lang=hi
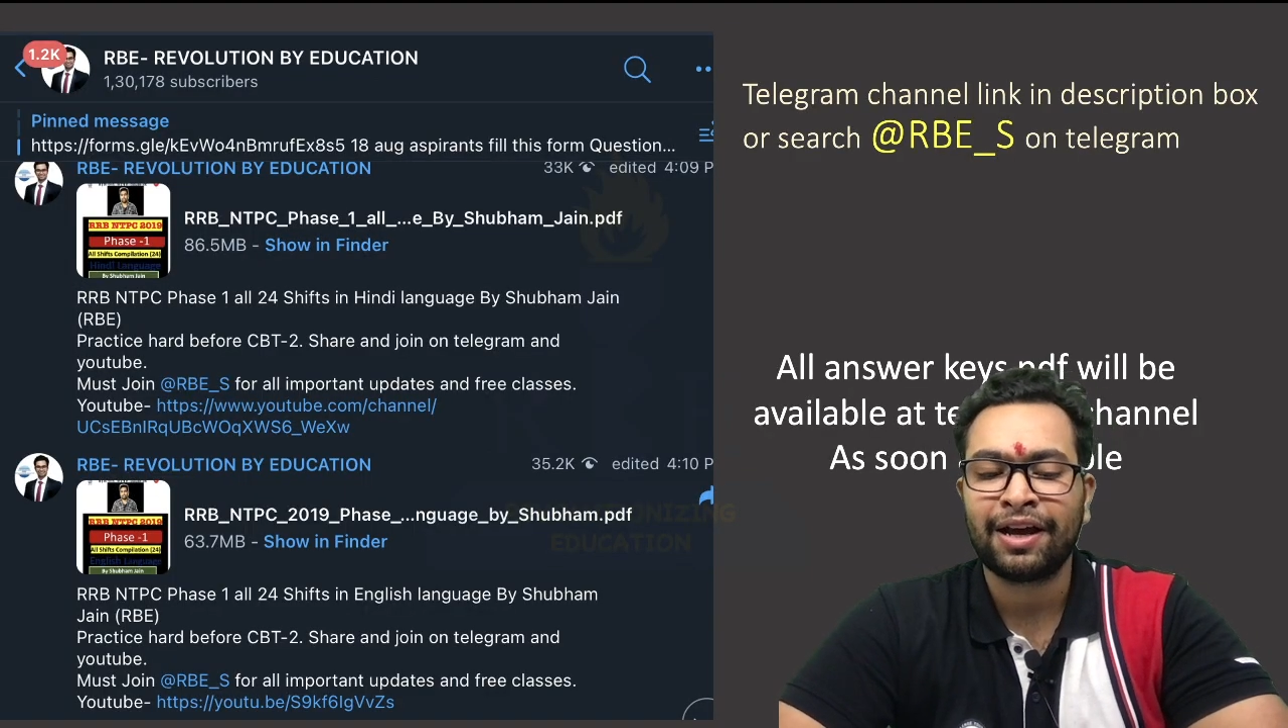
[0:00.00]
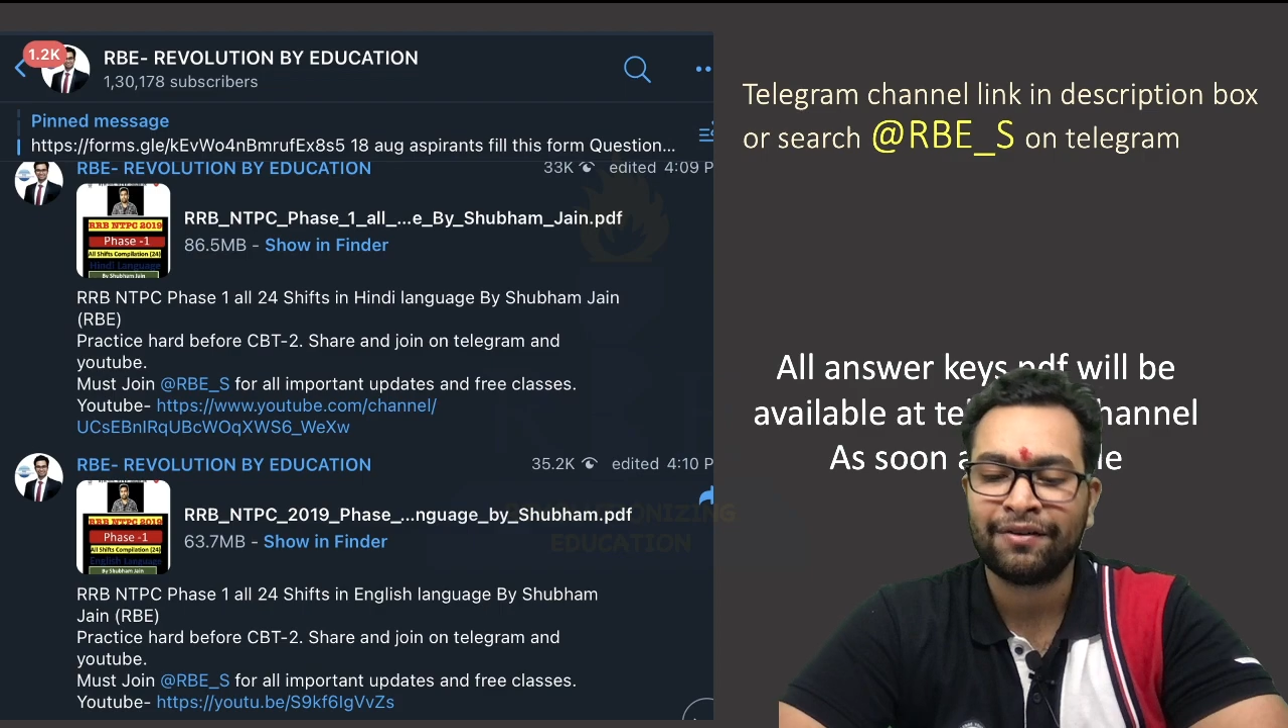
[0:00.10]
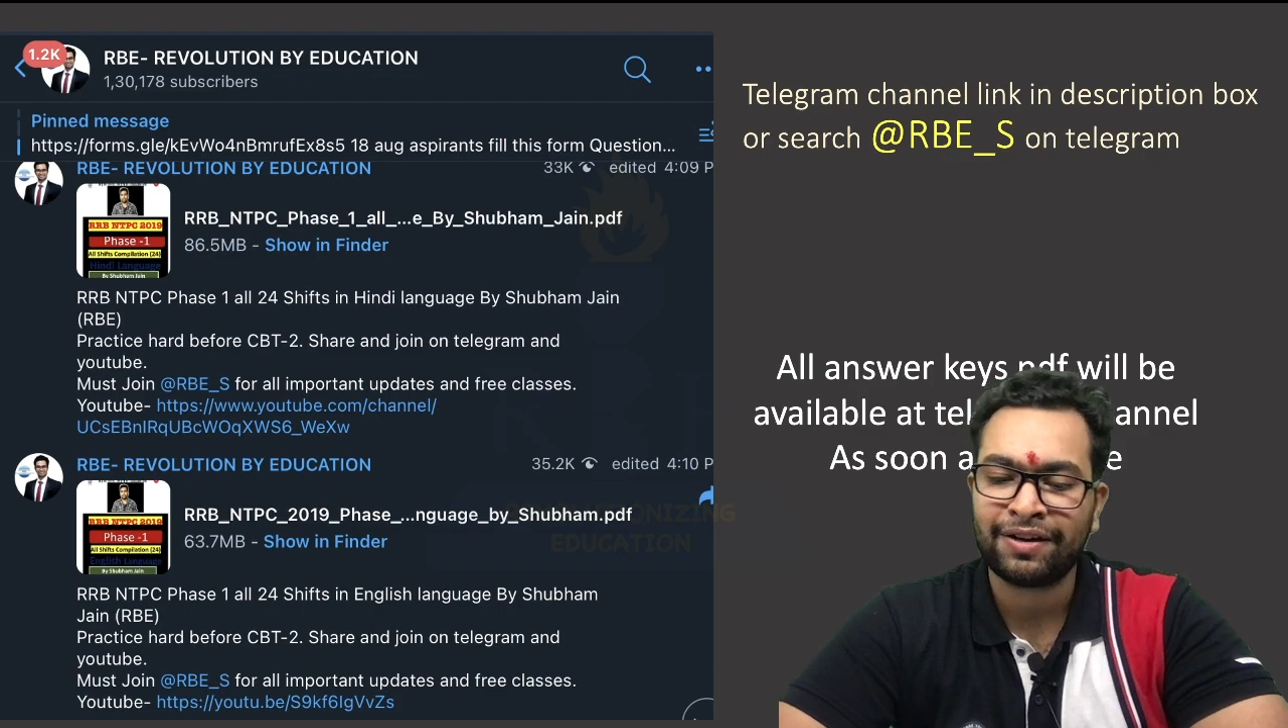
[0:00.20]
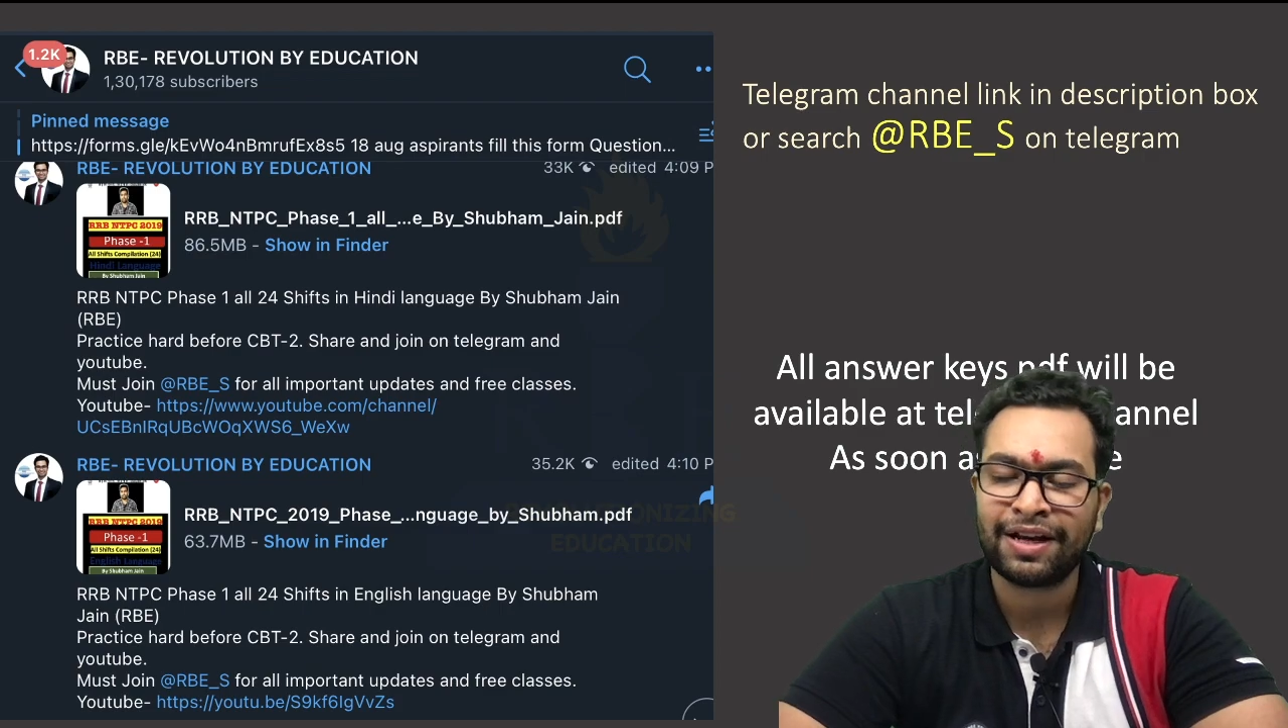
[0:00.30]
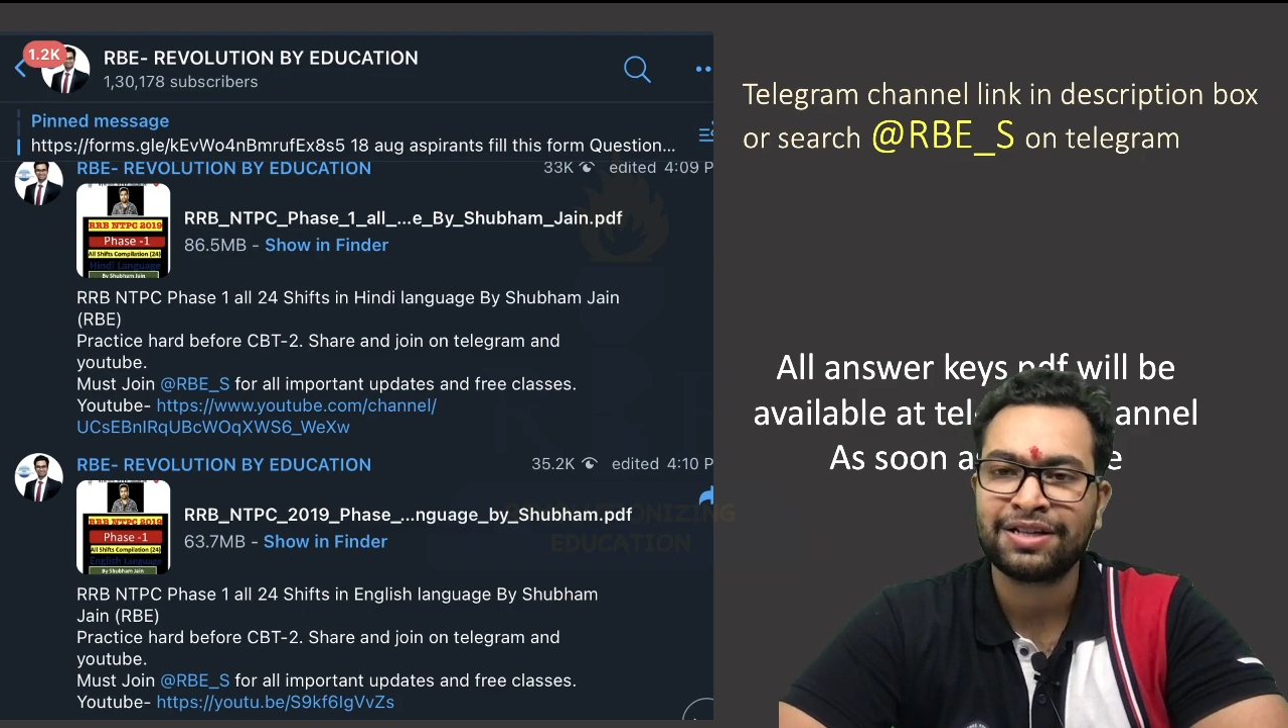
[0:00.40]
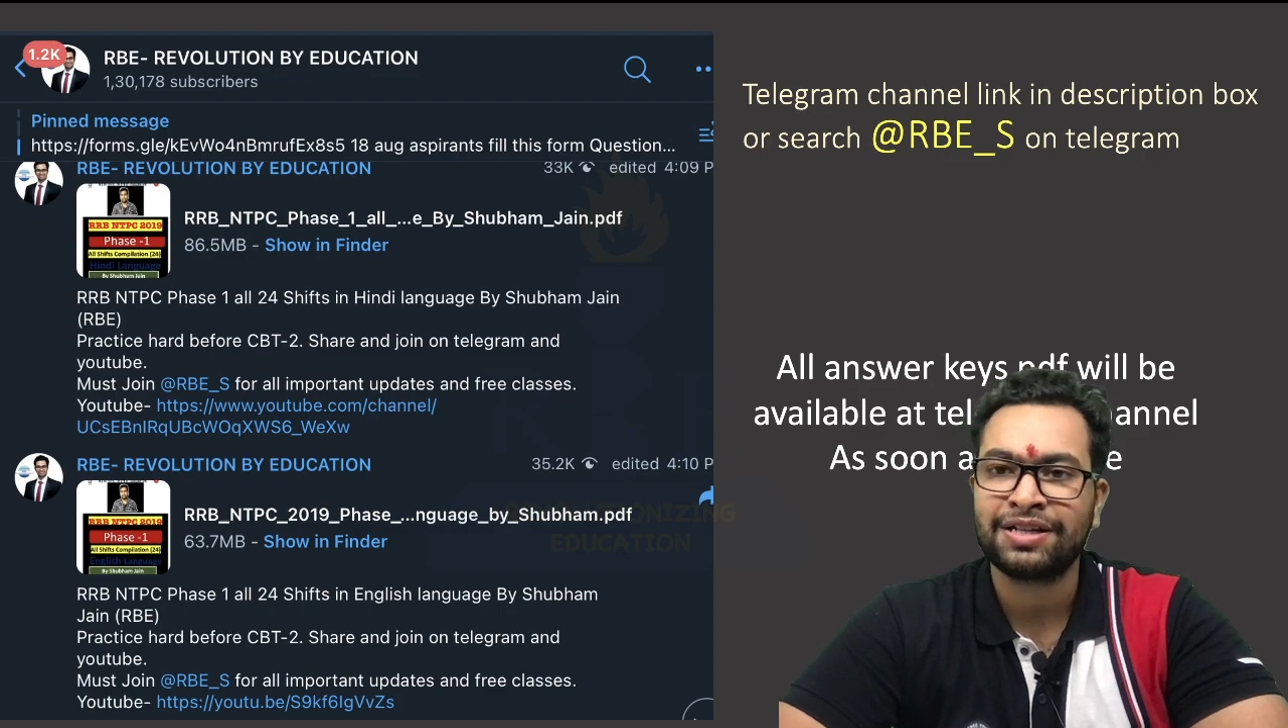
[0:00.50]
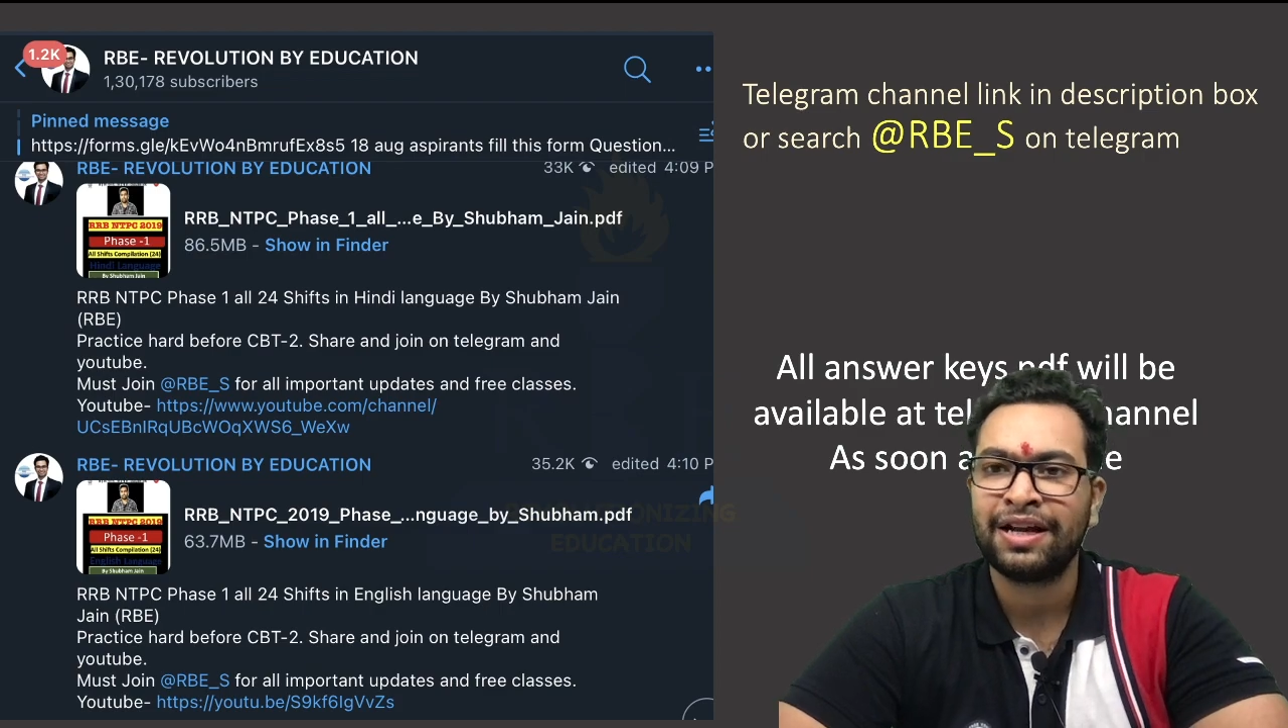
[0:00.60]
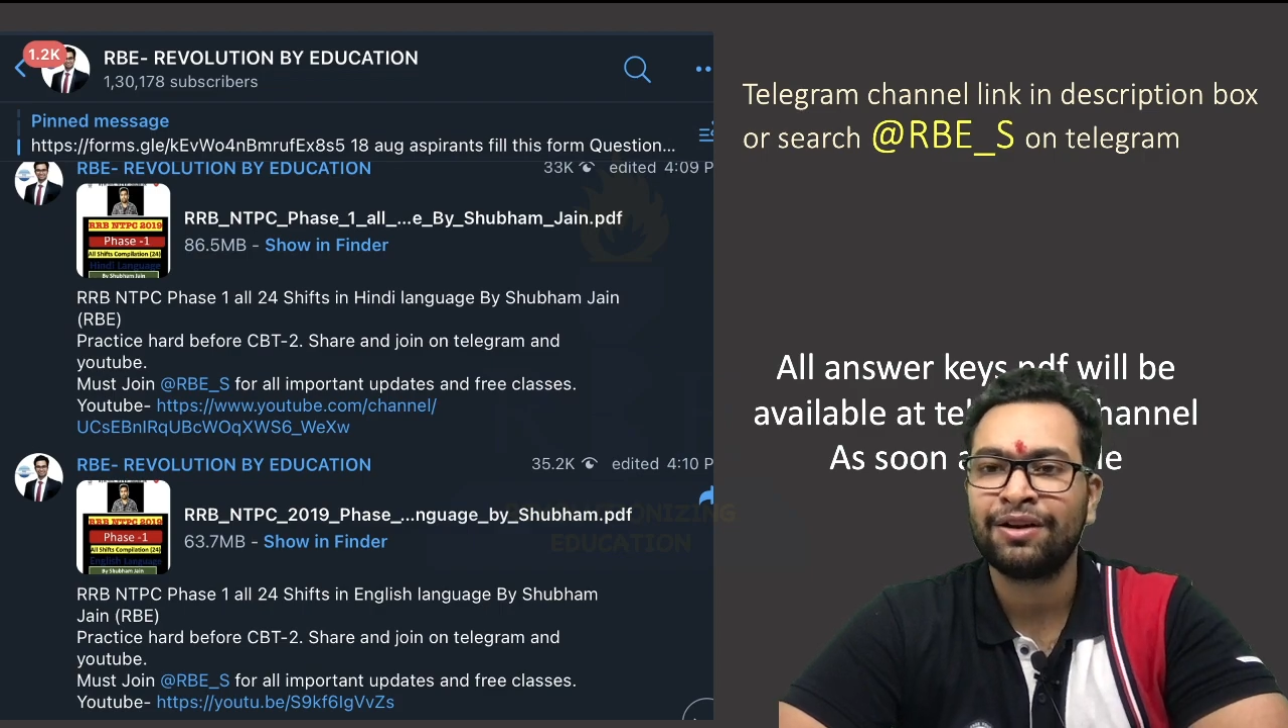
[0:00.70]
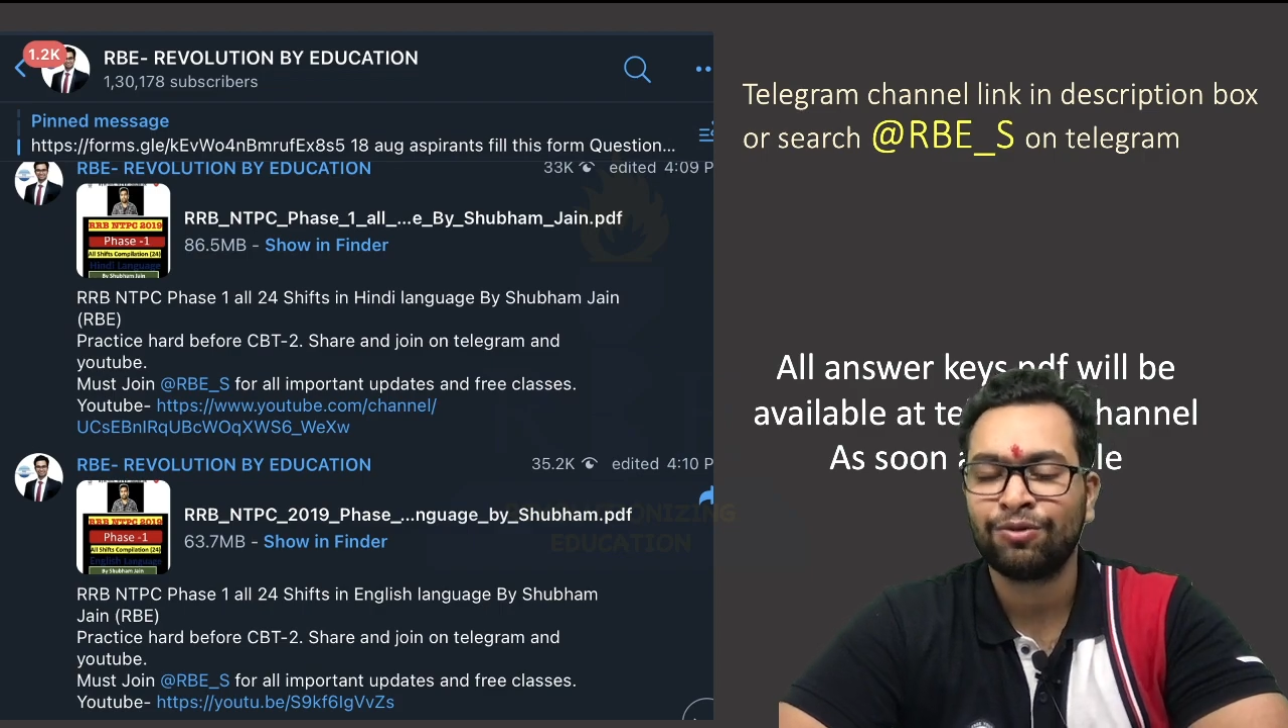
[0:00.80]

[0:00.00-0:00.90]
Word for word: हैव अ नाइस डे एंड